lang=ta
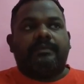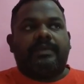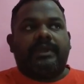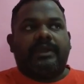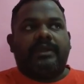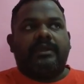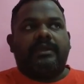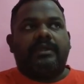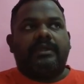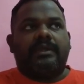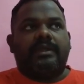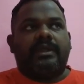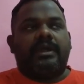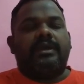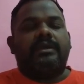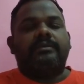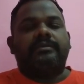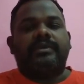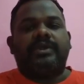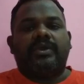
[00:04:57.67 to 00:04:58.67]
பிறகு
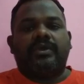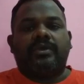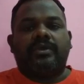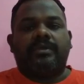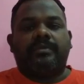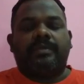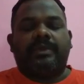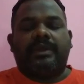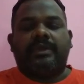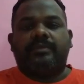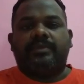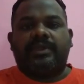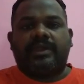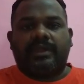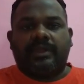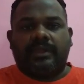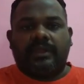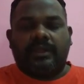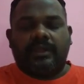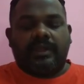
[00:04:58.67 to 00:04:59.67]
நானும் யோகியும் பல
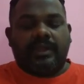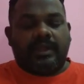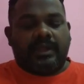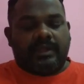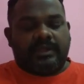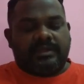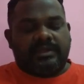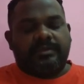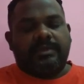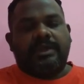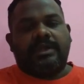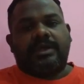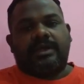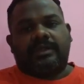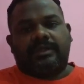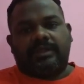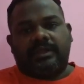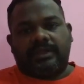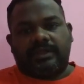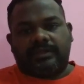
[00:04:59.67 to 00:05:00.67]
முறை சிவில்
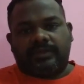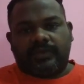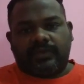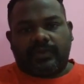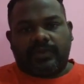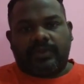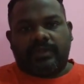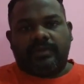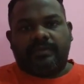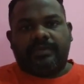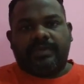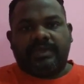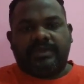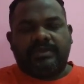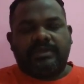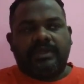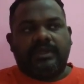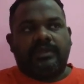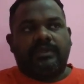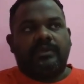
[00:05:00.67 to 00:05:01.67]
கார்த்திகேசு குறித்து
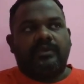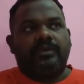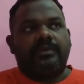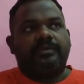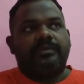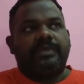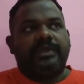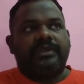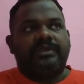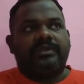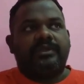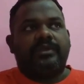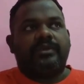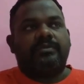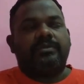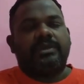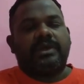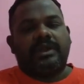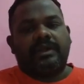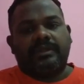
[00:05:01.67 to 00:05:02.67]
பேசியிருந்தோம்
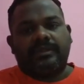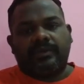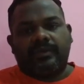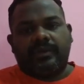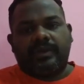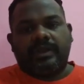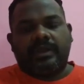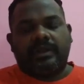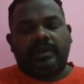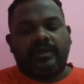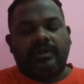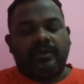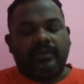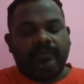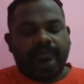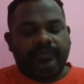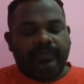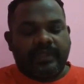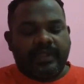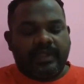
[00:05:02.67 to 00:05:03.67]
பேசினோம் கலந்துரையாடினோம்